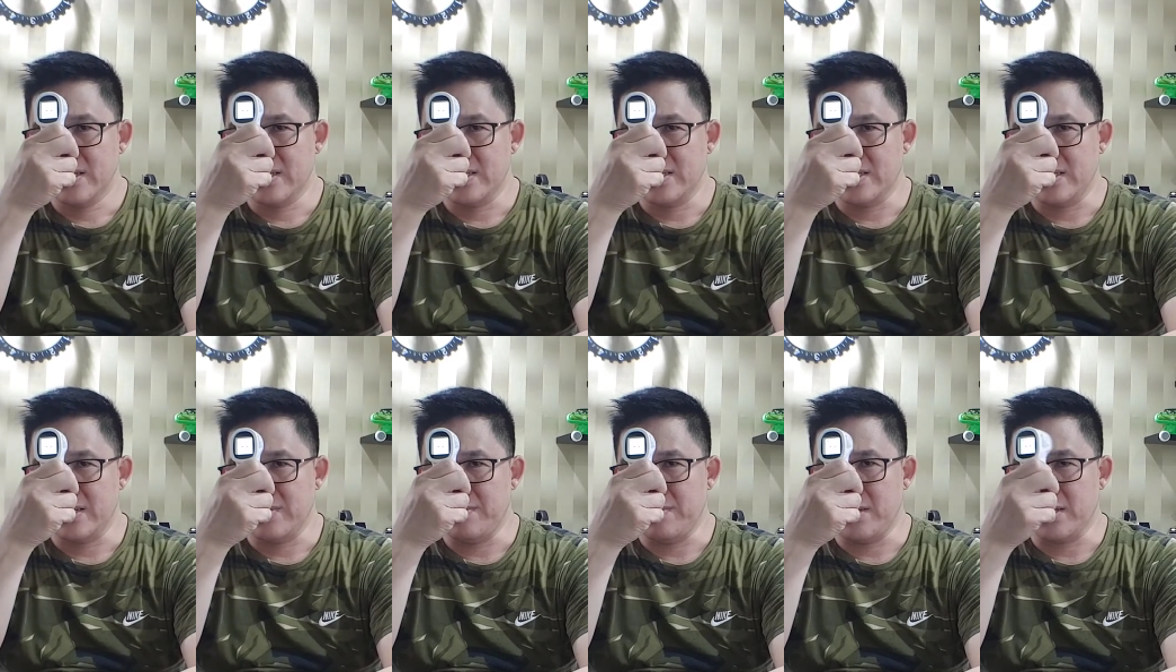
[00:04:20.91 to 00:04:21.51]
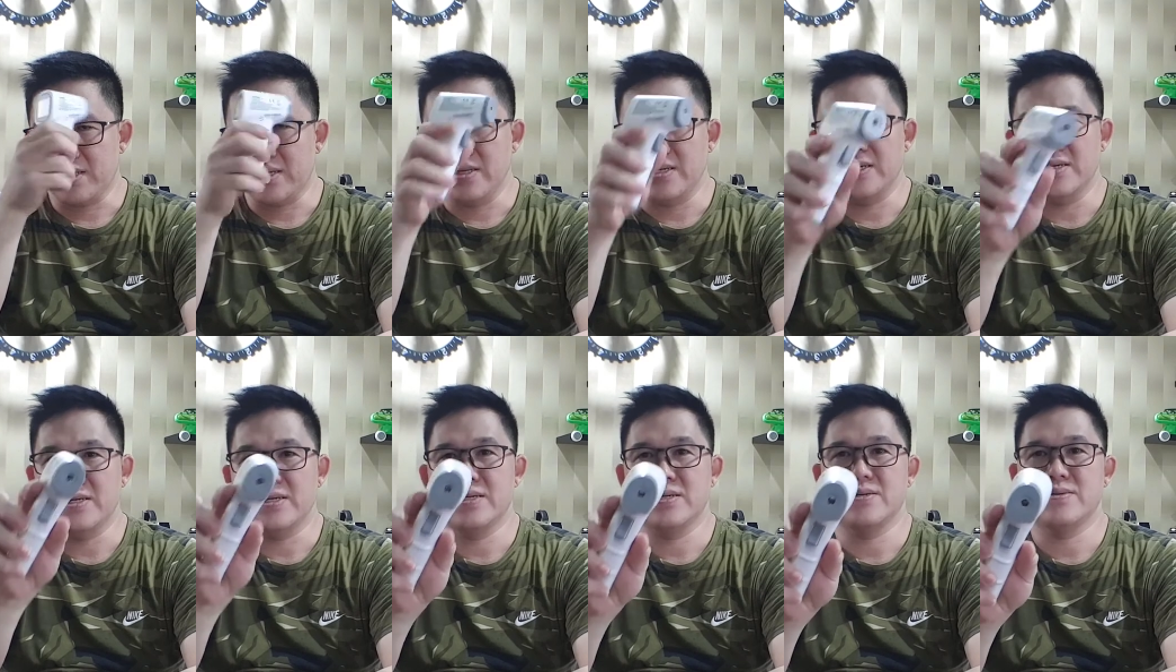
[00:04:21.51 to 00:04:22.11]
kita tembak dia
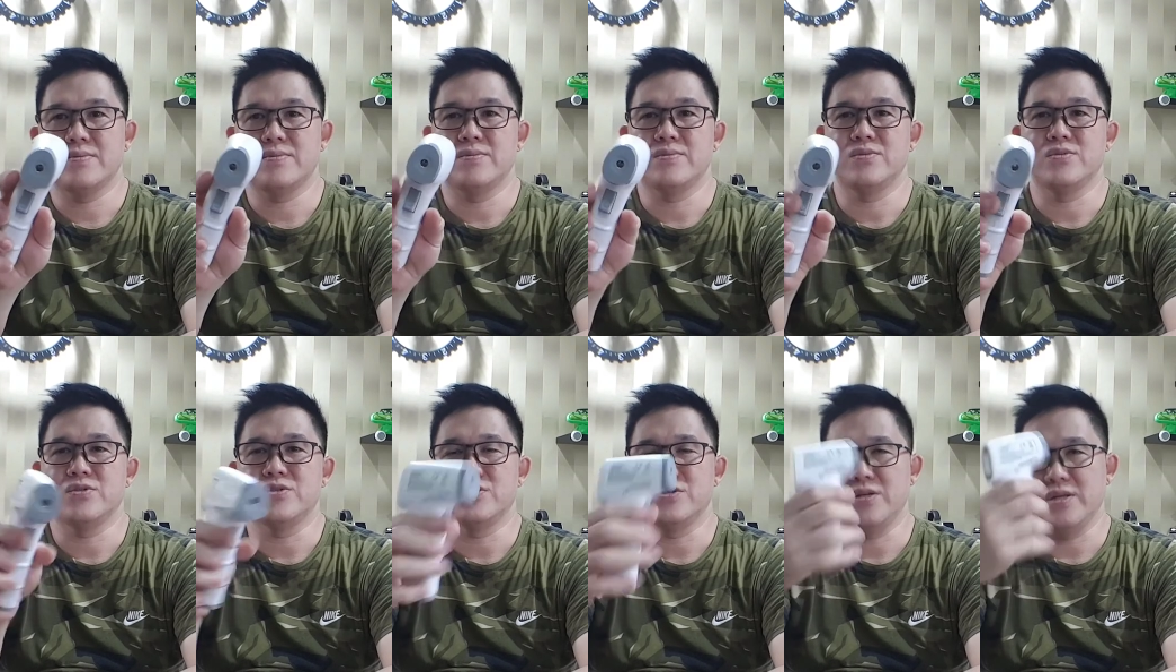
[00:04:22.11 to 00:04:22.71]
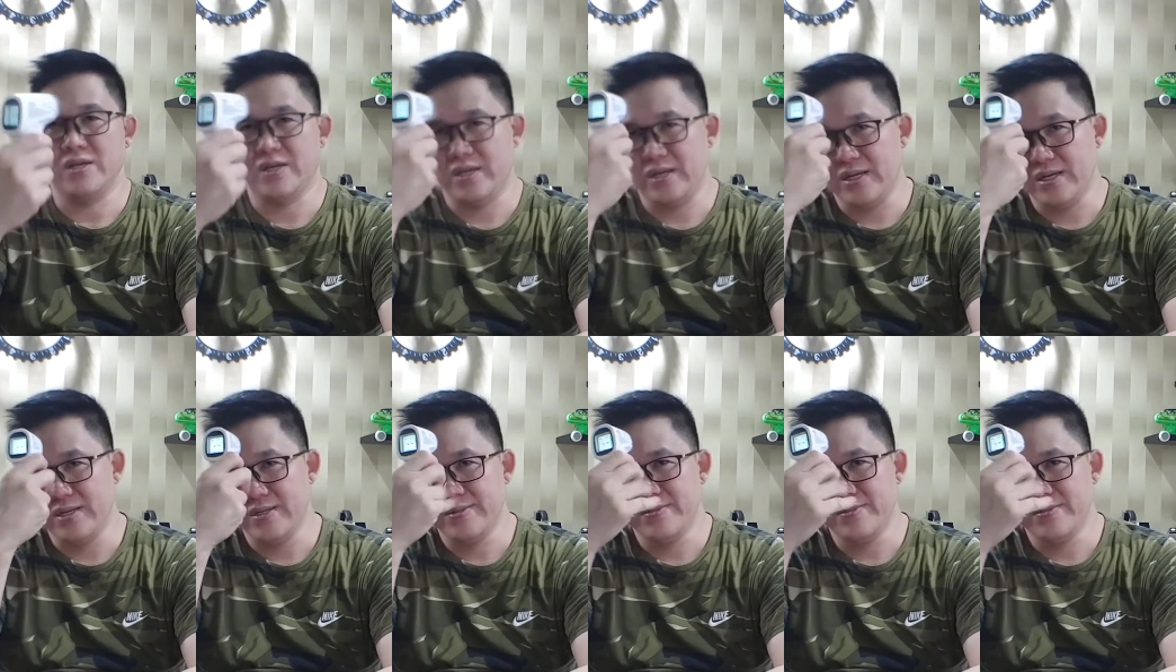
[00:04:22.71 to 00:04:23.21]
muncul dia ya